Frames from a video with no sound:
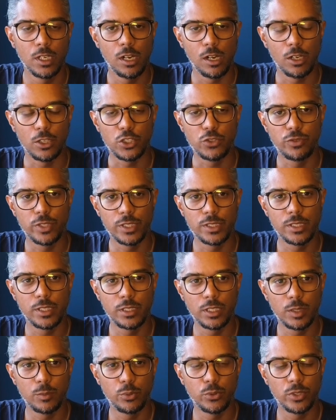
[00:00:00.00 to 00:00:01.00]
Alors, je vais essayer
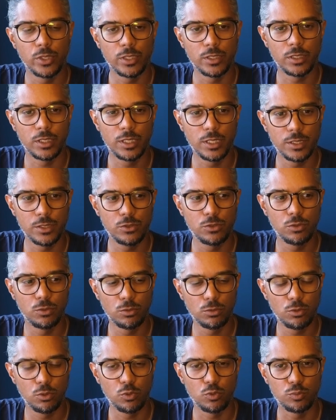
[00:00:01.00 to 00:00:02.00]
de répondre à une
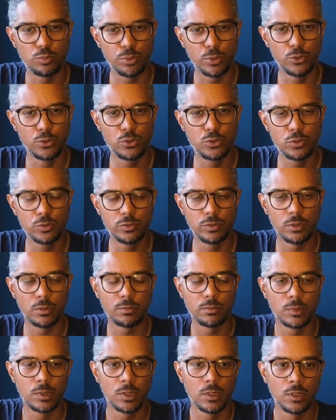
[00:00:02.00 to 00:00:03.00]
question qu'on nous pose souvent.
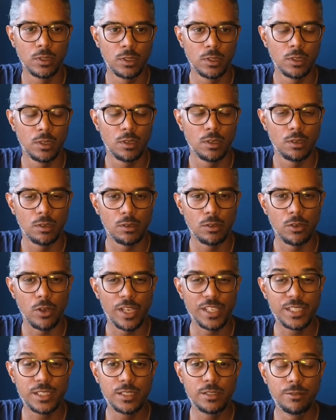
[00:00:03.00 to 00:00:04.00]
Euh,
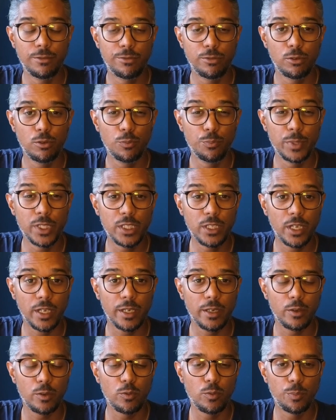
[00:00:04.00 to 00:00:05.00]
est-ce qu'il faut
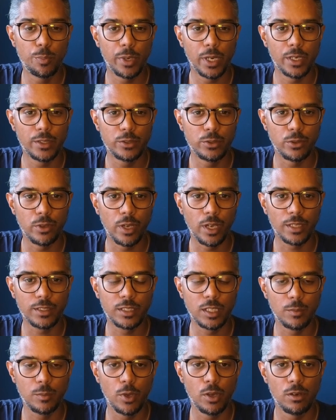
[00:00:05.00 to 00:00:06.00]
migrer ou pas de
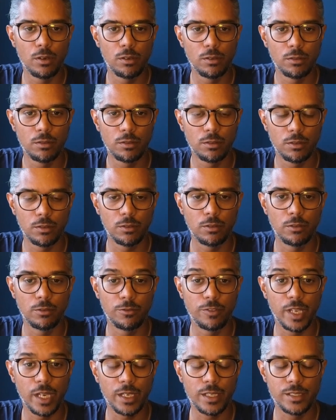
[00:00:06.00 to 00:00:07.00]
Airtable euh,
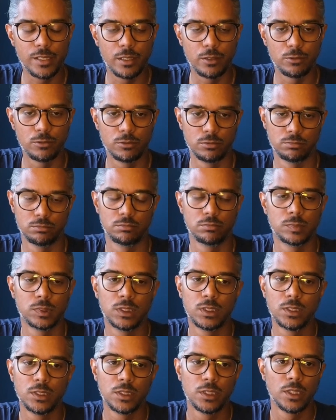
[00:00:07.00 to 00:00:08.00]
vers Xano
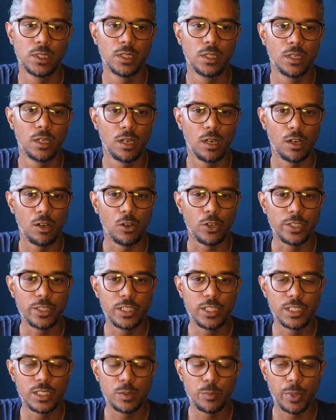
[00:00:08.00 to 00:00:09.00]
Alors,
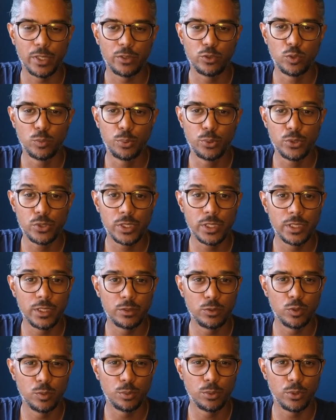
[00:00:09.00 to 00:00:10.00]
l'idée, c'est pas d'opposer les
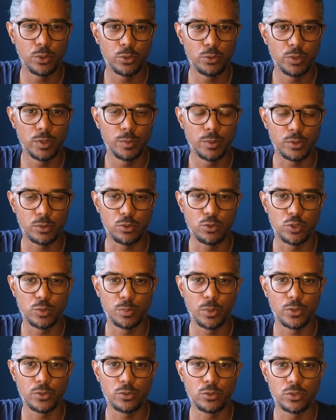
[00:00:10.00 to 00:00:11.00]
deux produits, parce que je
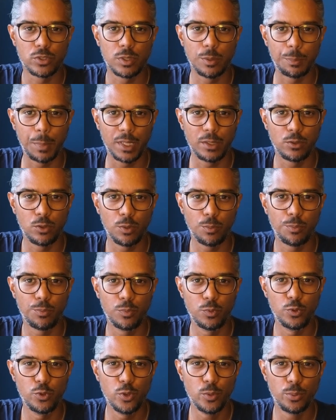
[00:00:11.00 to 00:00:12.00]
pense que c'est pas de,
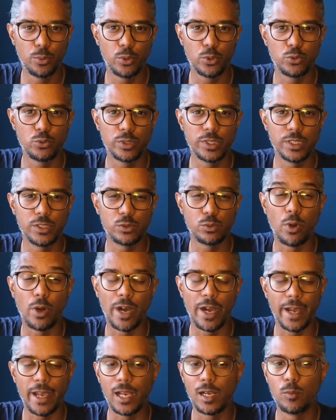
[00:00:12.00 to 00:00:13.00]
deux produits qui sont
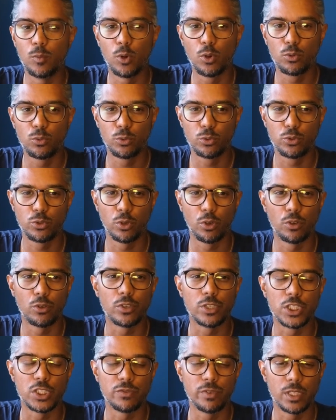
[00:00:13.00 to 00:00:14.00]
réellement concurrents.
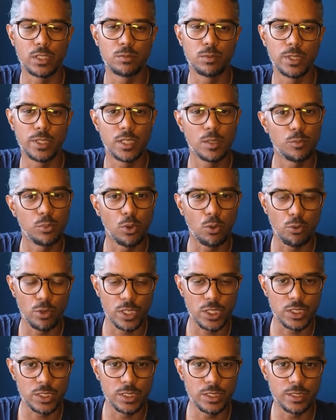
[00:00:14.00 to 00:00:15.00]
Et je vais expliquer
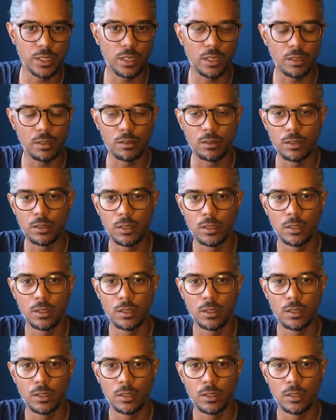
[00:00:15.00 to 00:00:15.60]
pourquoi je dis ça